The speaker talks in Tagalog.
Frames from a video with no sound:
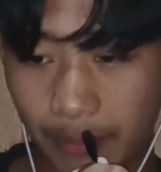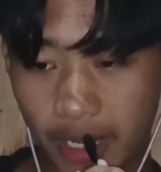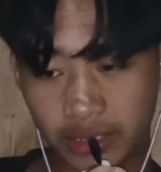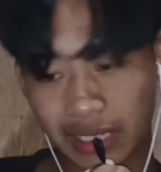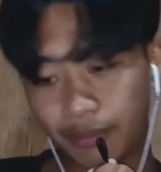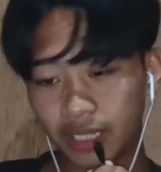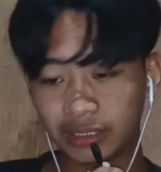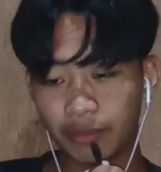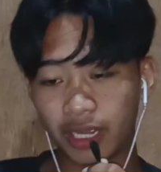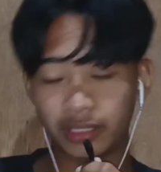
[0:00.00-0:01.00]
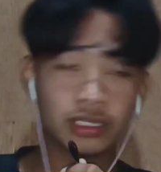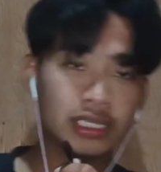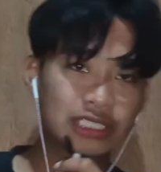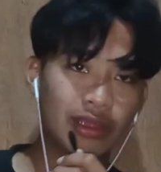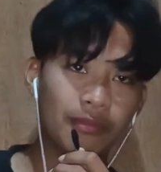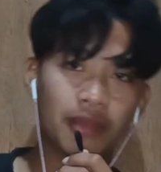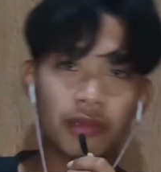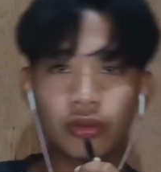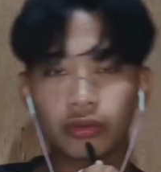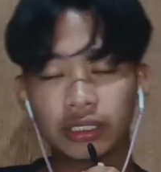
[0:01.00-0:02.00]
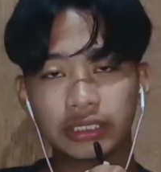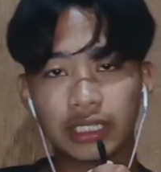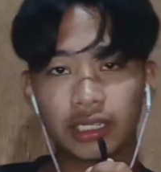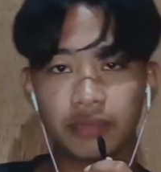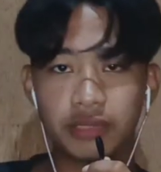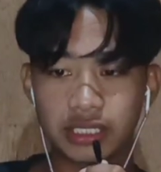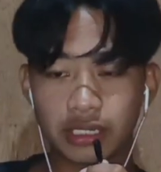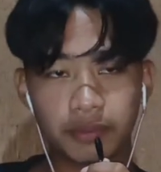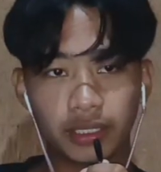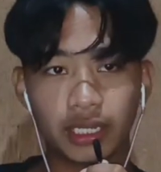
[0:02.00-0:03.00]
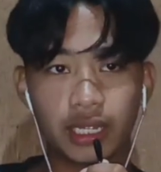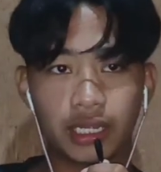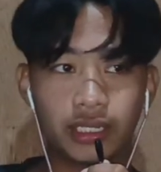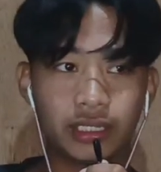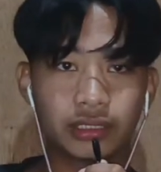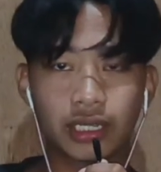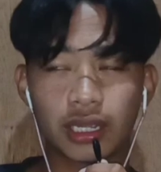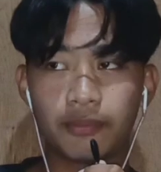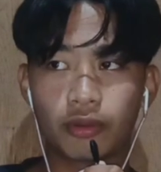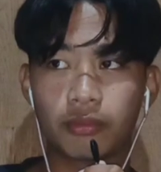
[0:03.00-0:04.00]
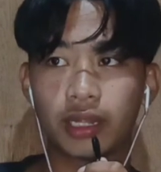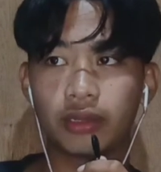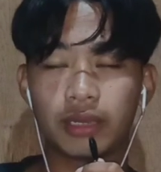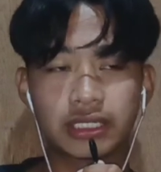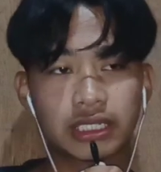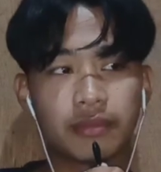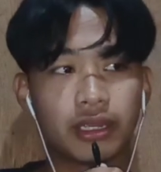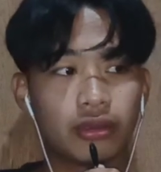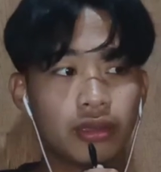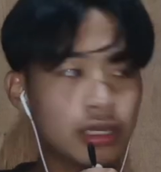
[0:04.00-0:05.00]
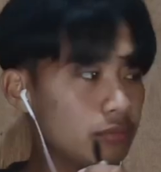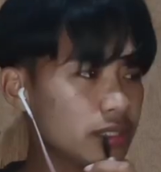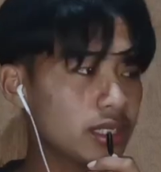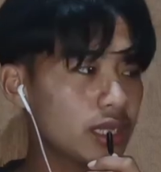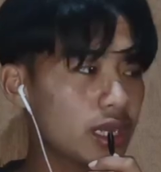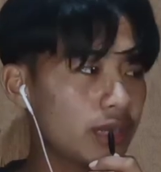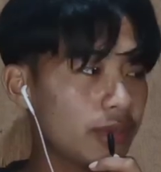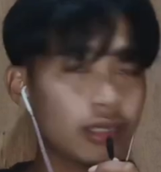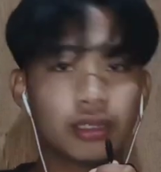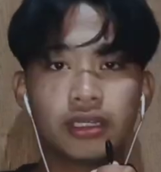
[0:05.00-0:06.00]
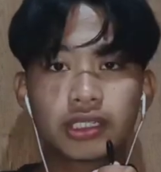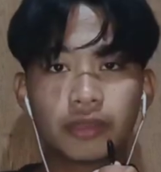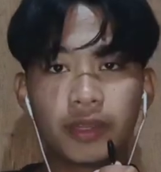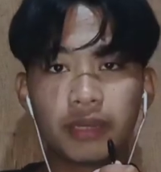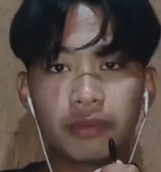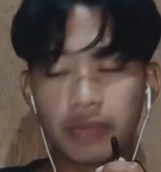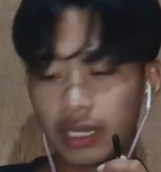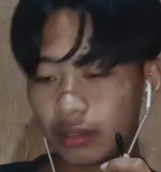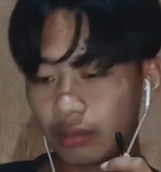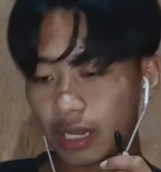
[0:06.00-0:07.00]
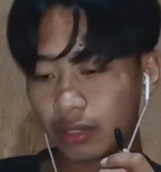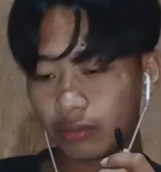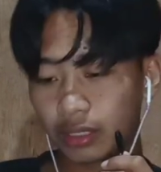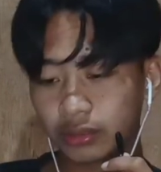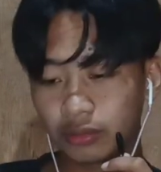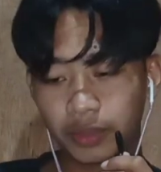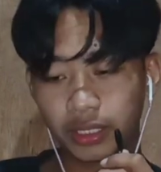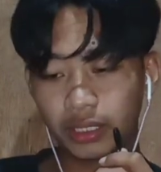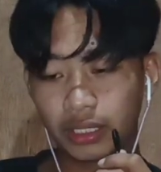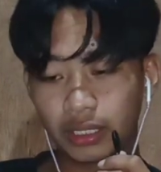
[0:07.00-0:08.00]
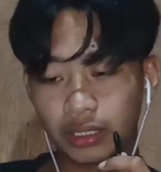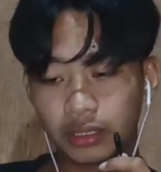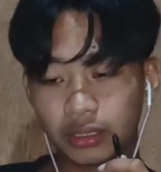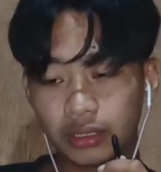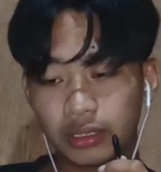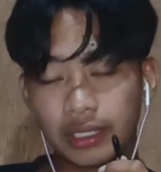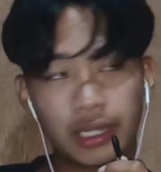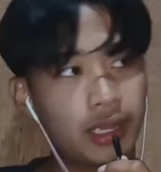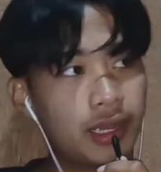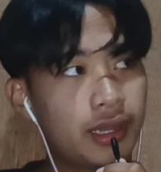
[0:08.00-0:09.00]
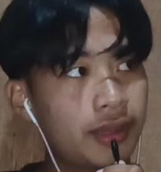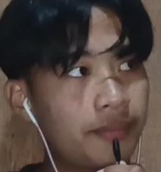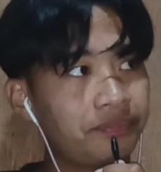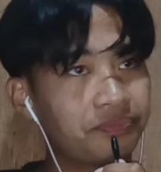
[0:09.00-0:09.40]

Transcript: Tamaan, tamaan, tamaan. So, mga magurang na talaga minsan, pag nahiling kita uh, formado, masabi, no? Masing ka na naman. So, pwede bang malakaw-lakaw lang. So, pwede nga, ah, uh,